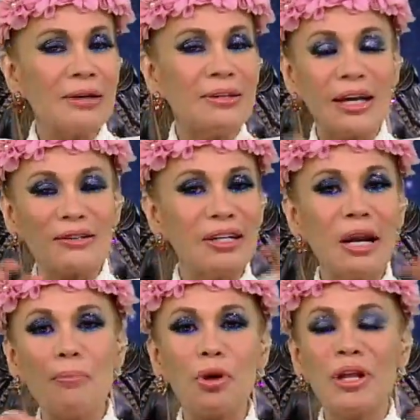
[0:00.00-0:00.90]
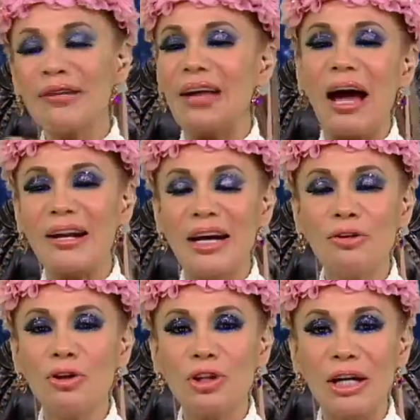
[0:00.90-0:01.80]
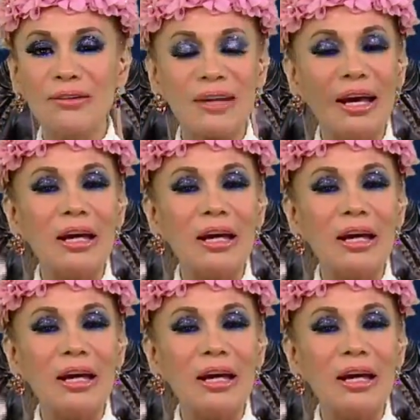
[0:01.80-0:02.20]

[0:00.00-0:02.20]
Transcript: Si así le pones arcano 13